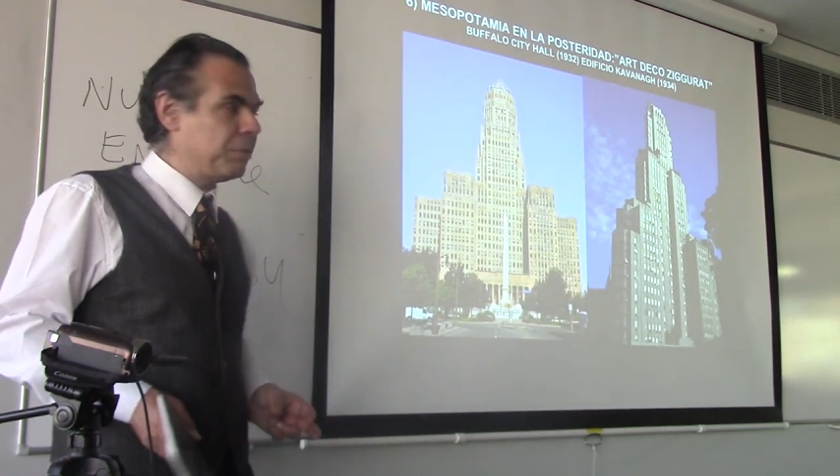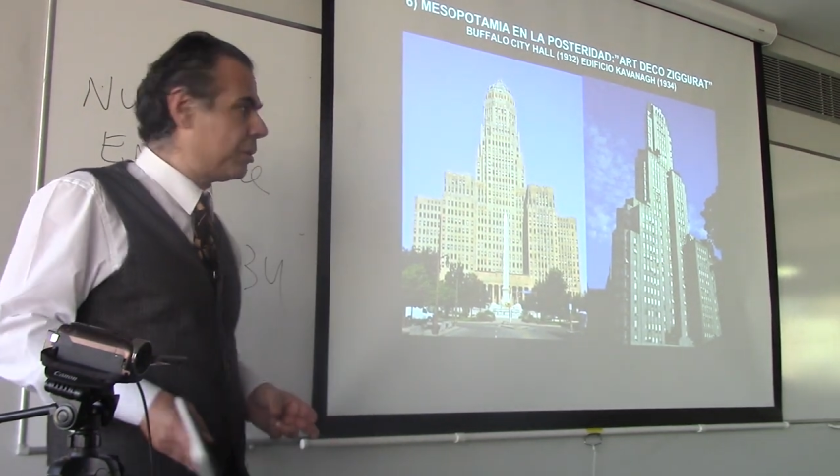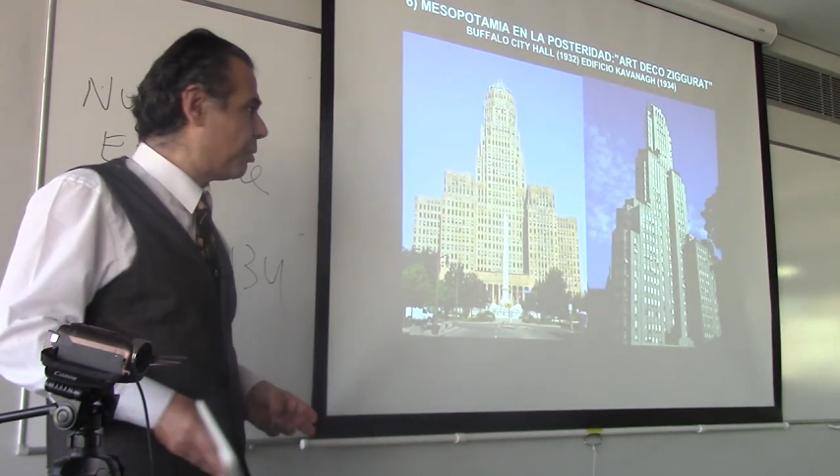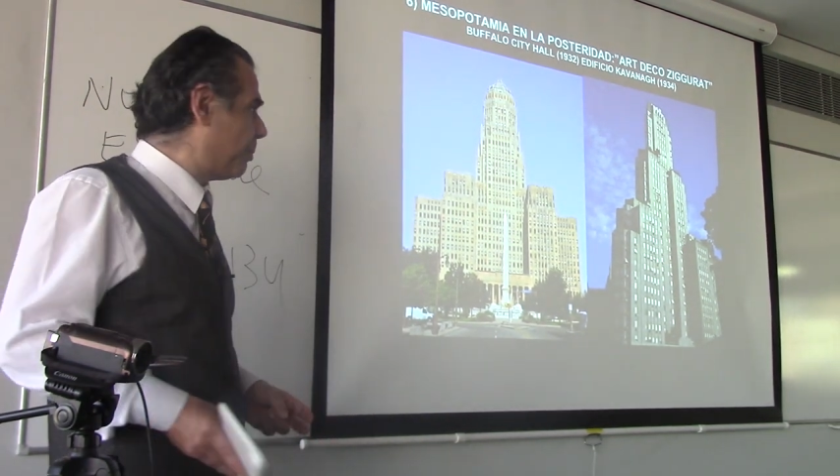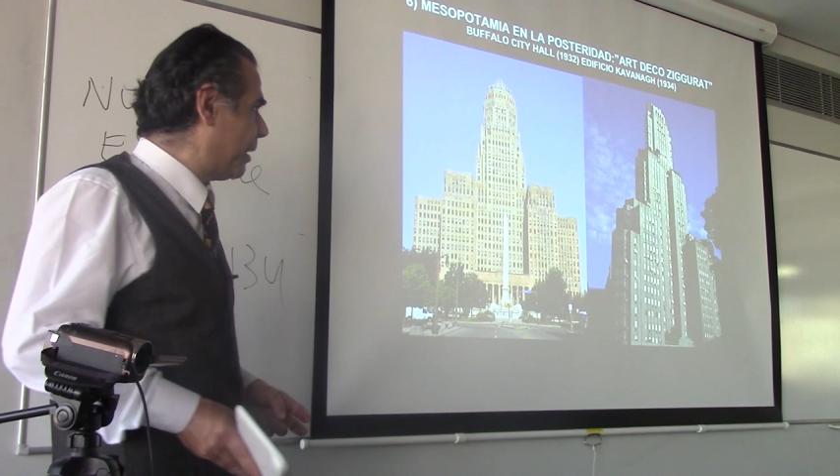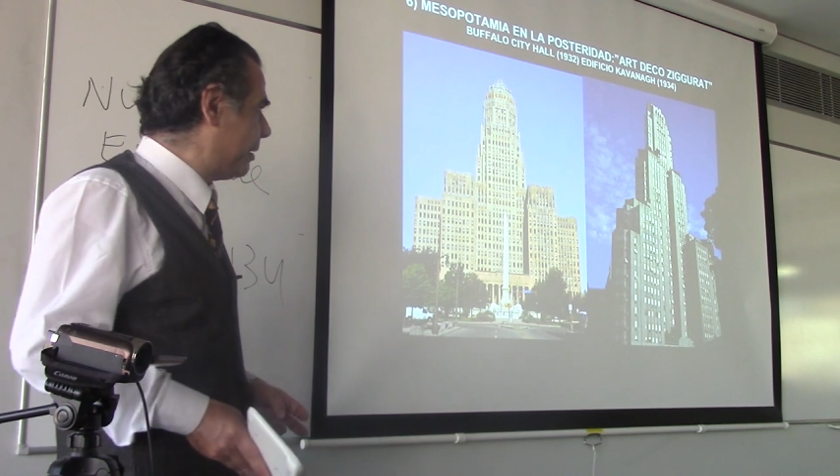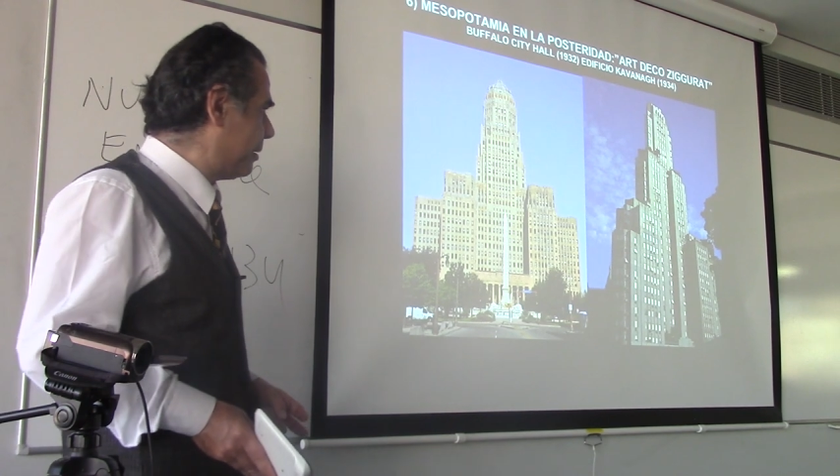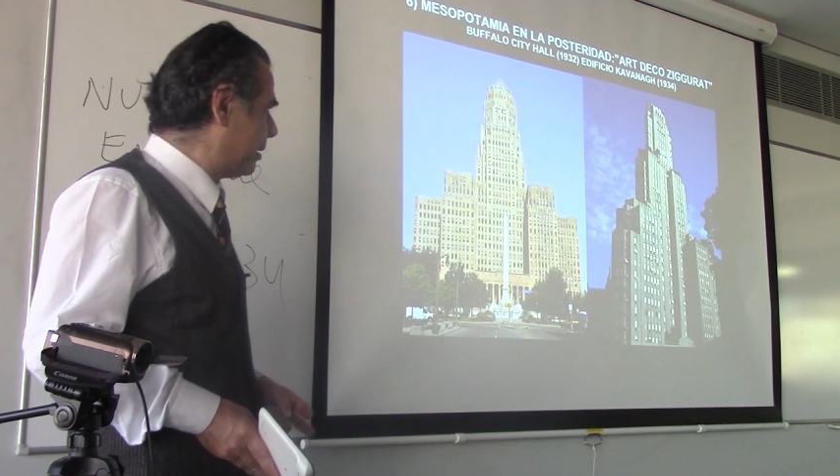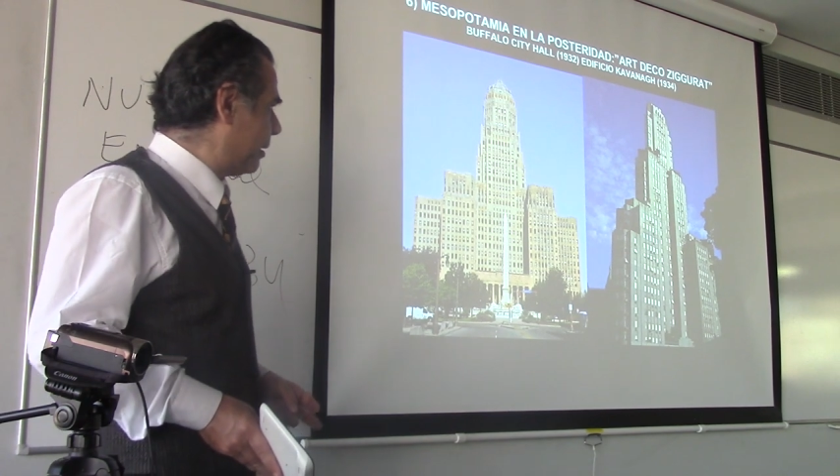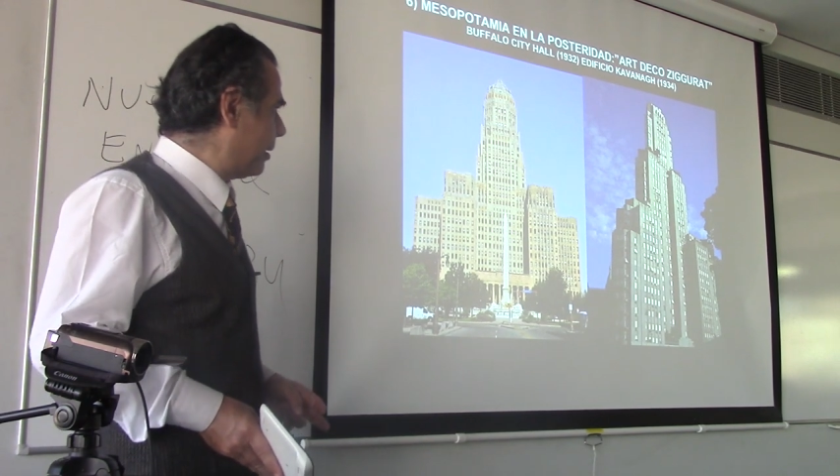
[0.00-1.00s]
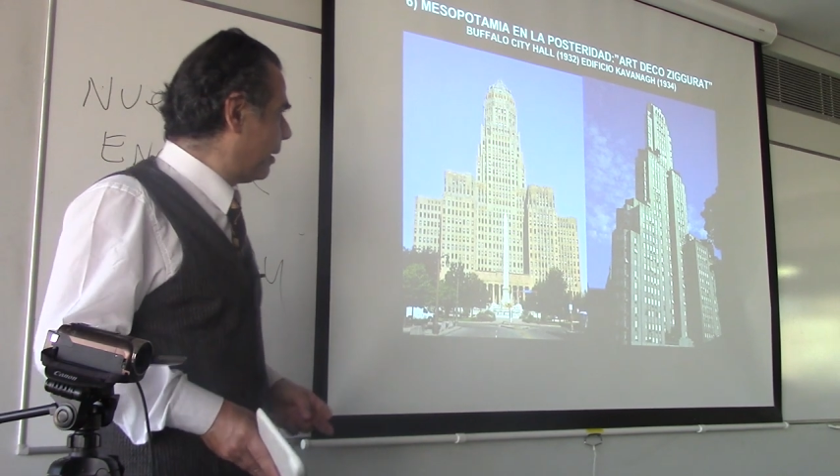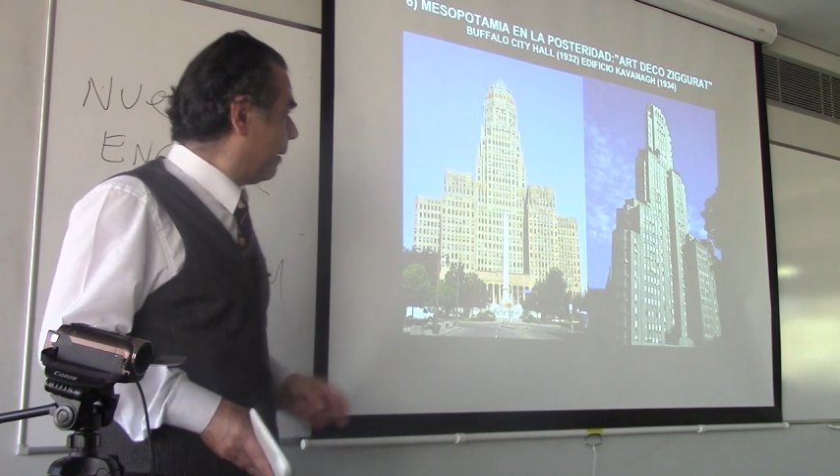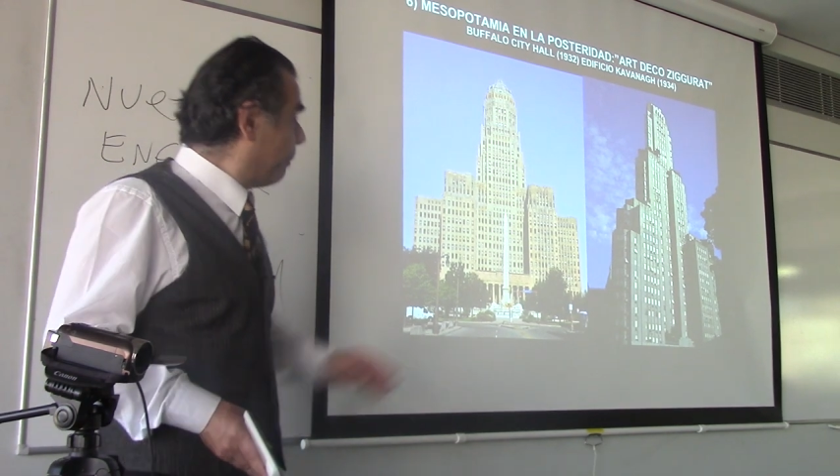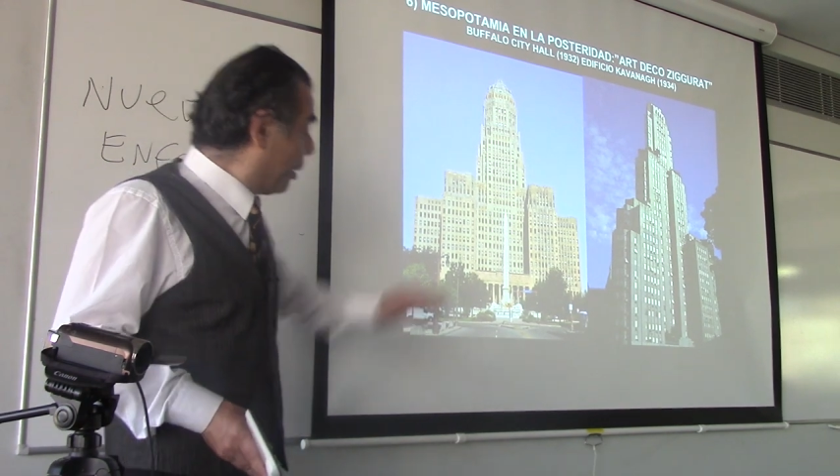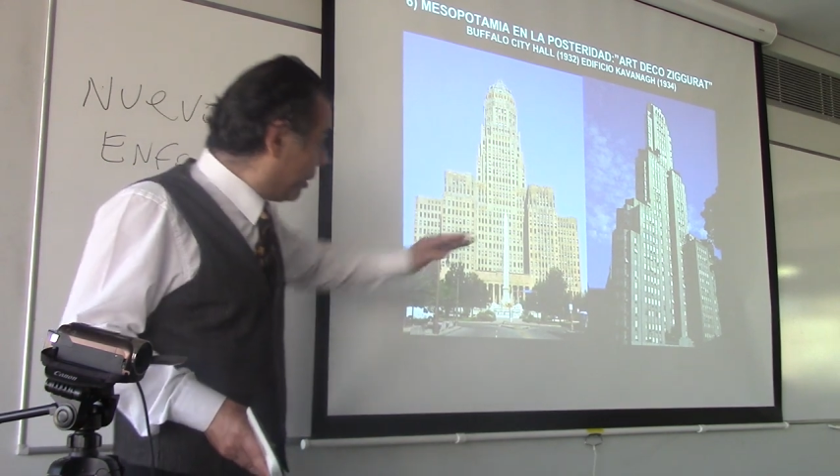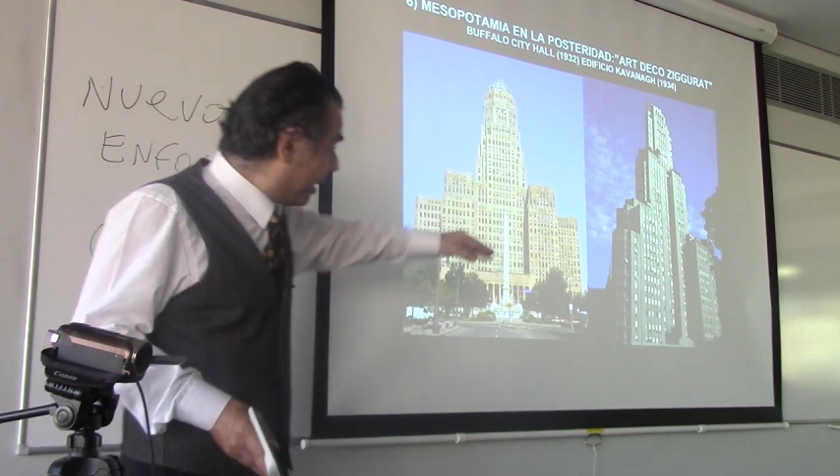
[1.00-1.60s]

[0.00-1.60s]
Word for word: nuestro país. Pero ve